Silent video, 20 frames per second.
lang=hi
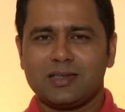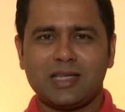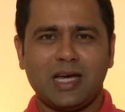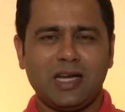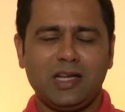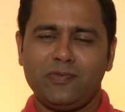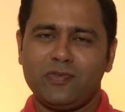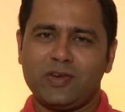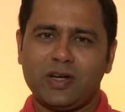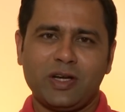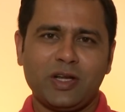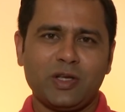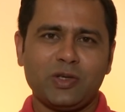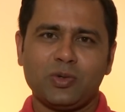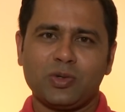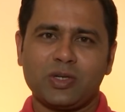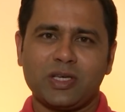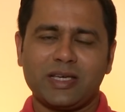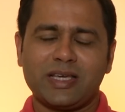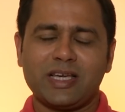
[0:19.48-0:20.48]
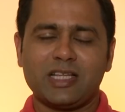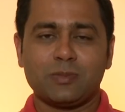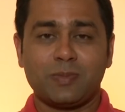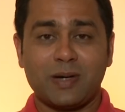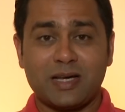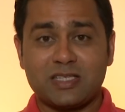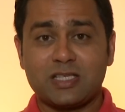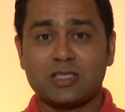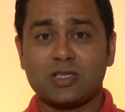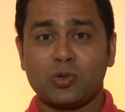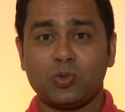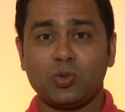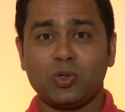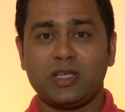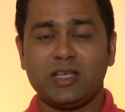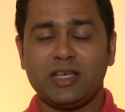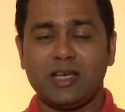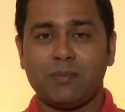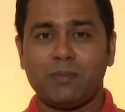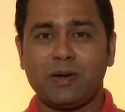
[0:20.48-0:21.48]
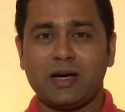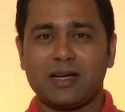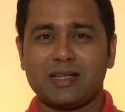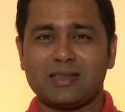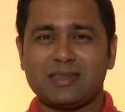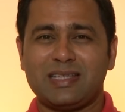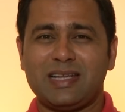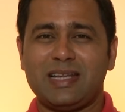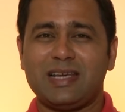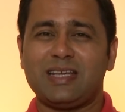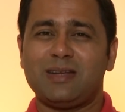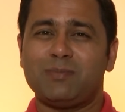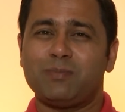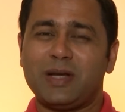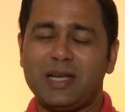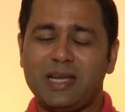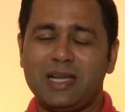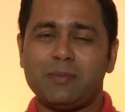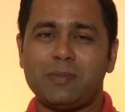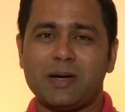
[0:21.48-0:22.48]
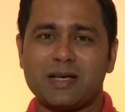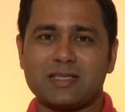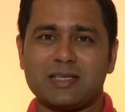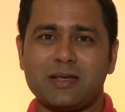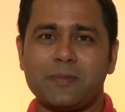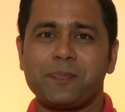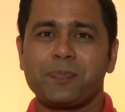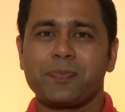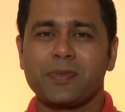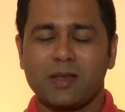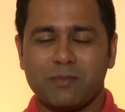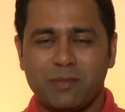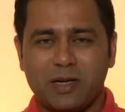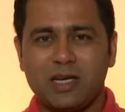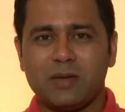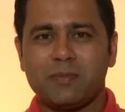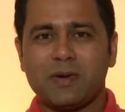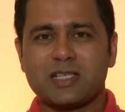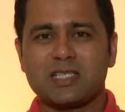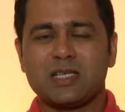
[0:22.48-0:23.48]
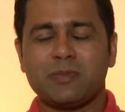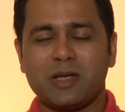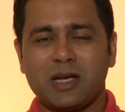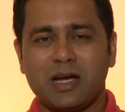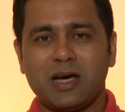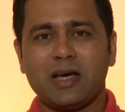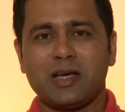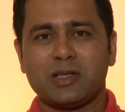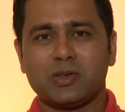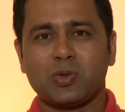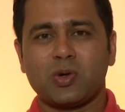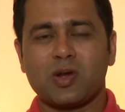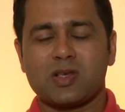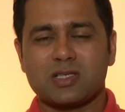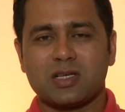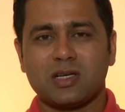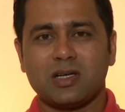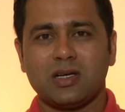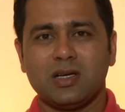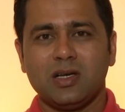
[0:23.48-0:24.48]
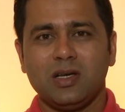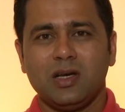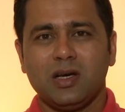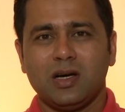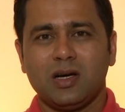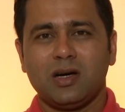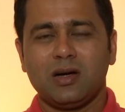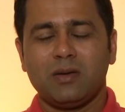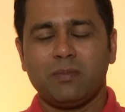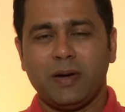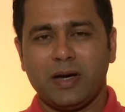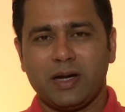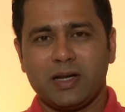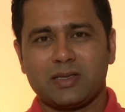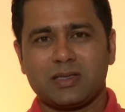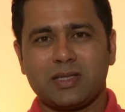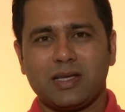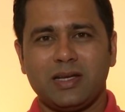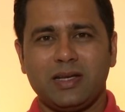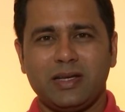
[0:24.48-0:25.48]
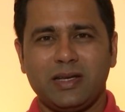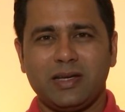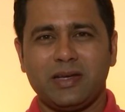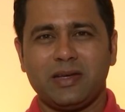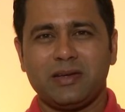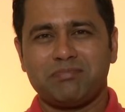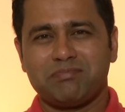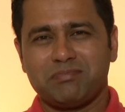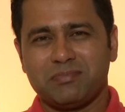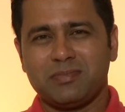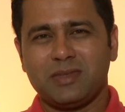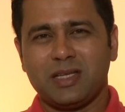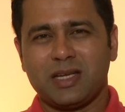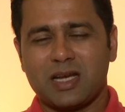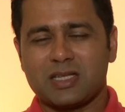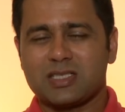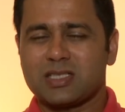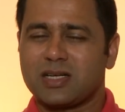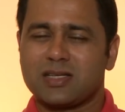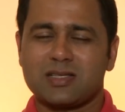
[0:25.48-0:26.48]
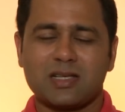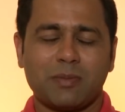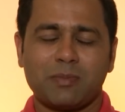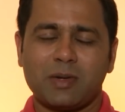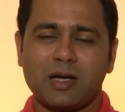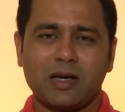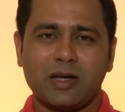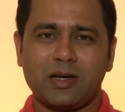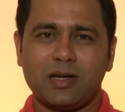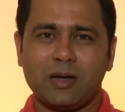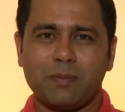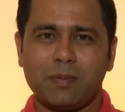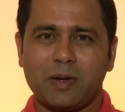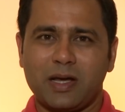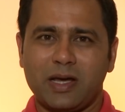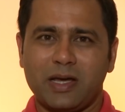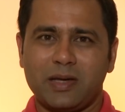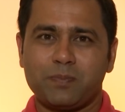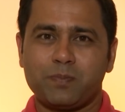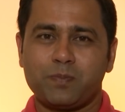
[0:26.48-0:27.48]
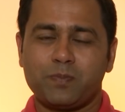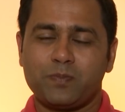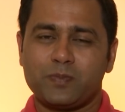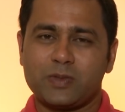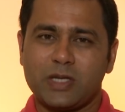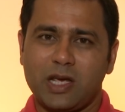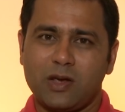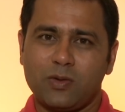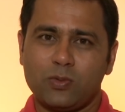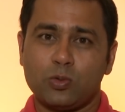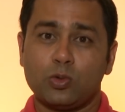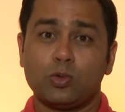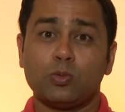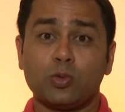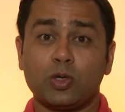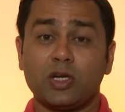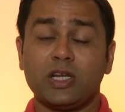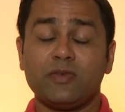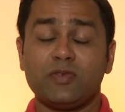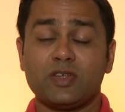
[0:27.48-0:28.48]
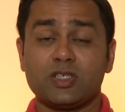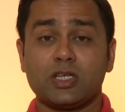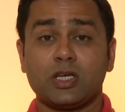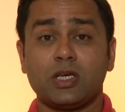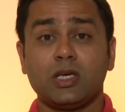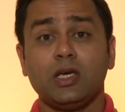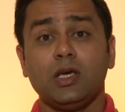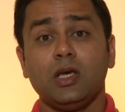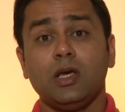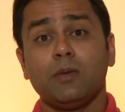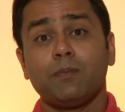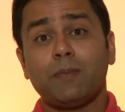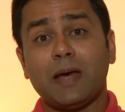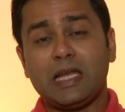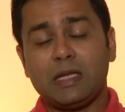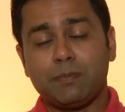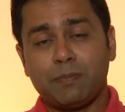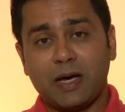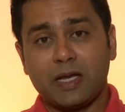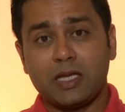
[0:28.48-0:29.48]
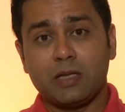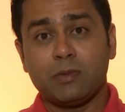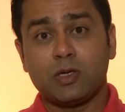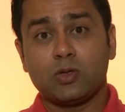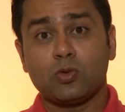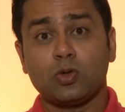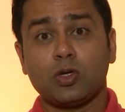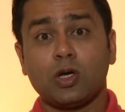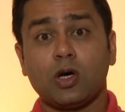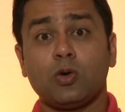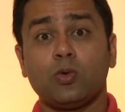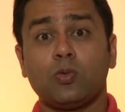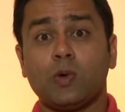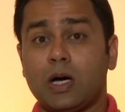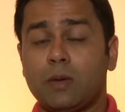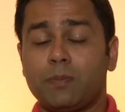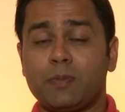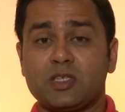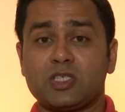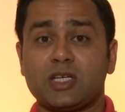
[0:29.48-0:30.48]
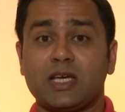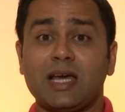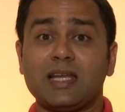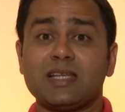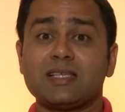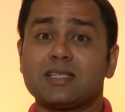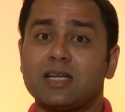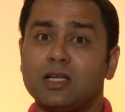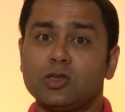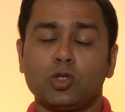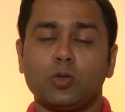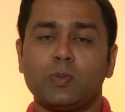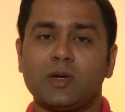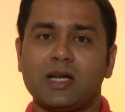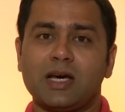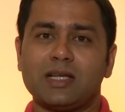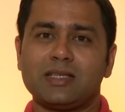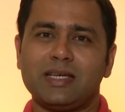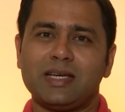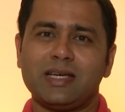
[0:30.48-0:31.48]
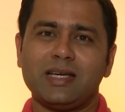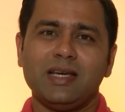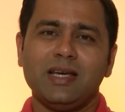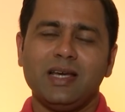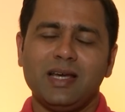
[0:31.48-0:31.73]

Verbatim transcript: तारीफ करने योग्य गेंदबाजी ज़रूर की है भारत ने लेकिन बल्लेबाजी बल्लेबाजी में रहा है थोड़ा सा भारत के लिए निराशा का सामना करना पड़ा है चाहे वो मुरली विजय पहली पारी में क्यों ना हो वहाँ पे 46 रन तो बना दिए